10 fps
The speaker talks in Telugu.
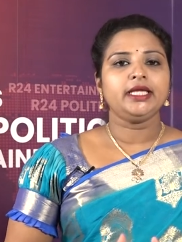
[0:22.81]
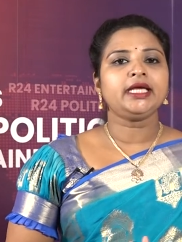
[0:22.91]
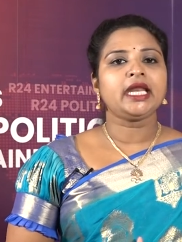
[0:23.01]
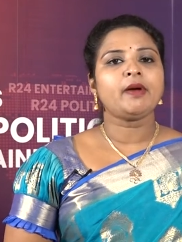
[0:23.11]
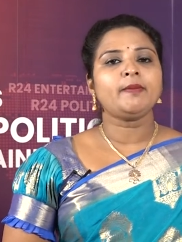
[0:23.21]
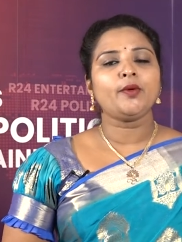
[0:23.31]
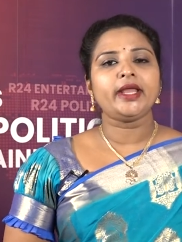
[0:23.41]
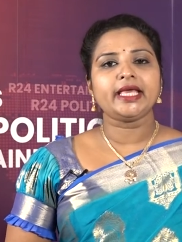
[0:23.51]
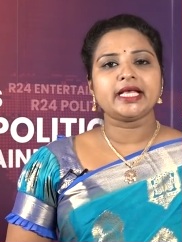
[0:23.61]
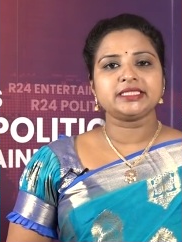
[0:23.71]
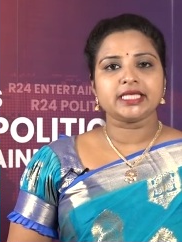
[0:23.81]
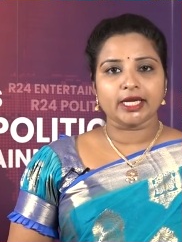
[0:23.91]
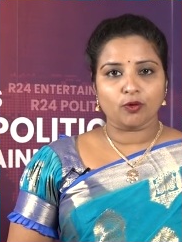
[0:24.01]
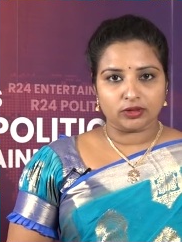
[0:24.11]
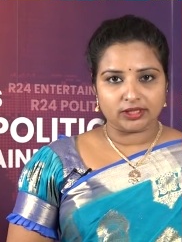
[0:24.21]
ఈ క్రమంలోనే
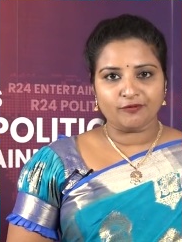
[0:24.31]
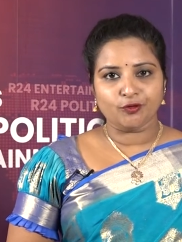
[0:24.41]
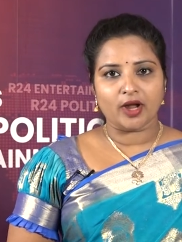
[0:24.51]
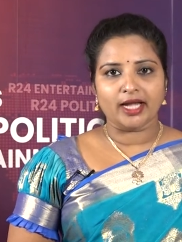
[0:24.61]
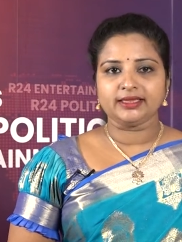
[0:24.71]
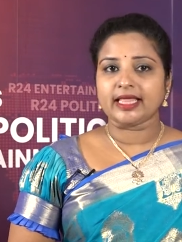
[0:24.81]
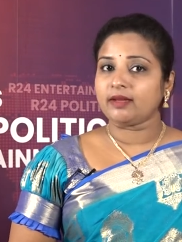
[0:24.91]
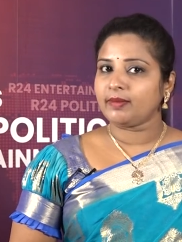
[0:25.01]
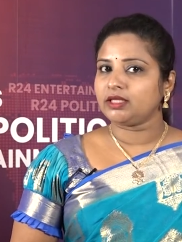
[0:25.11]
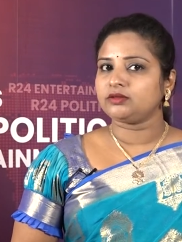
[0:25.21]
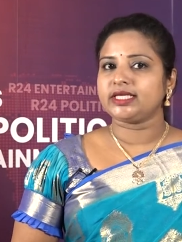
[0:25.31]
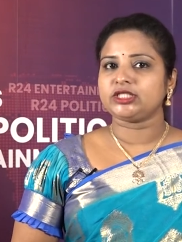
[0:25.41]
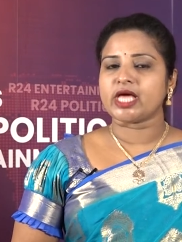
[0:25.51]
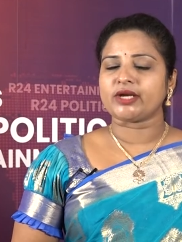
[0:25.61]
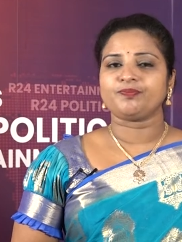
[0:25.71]
కేసీఆర్ కొత్త వ్యూహాన్ని తెర మీదకు
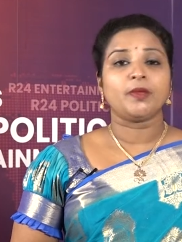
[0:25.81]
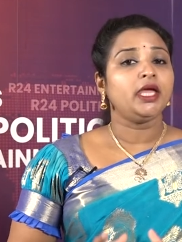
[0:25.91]
తెచ్చారు